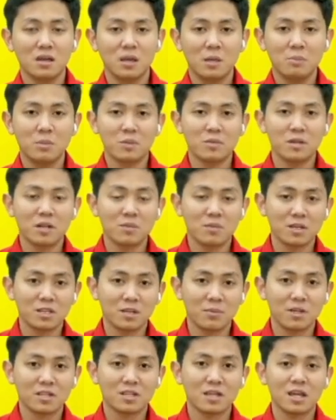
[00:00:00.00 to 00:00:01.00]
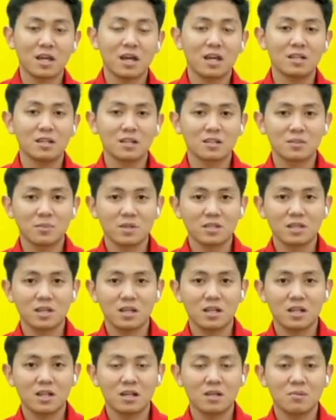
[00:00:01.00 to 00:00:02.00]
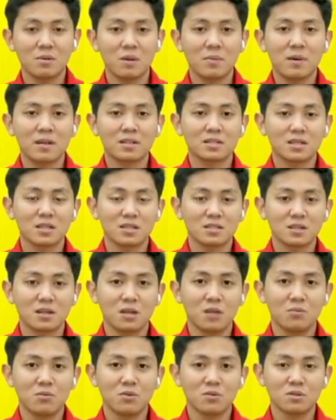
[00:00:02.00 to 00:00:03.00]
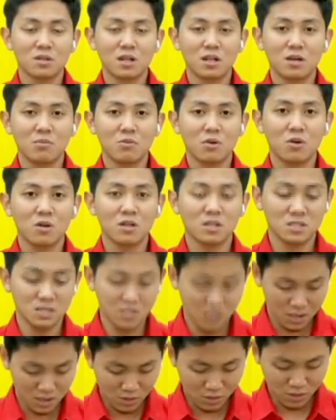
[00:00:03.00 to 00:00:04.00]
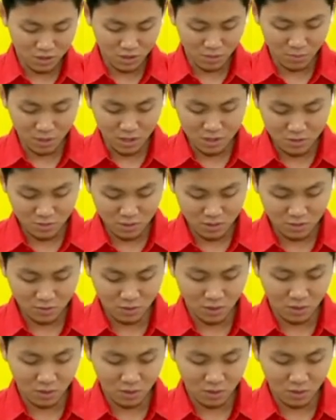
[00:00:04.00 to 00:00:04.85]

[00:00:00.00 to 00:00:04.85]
pimpinan partai-partai yang hadir tepatnya ini ada lima partai yang tergabung dalam Koalisi Indonesia Maju yaitu ada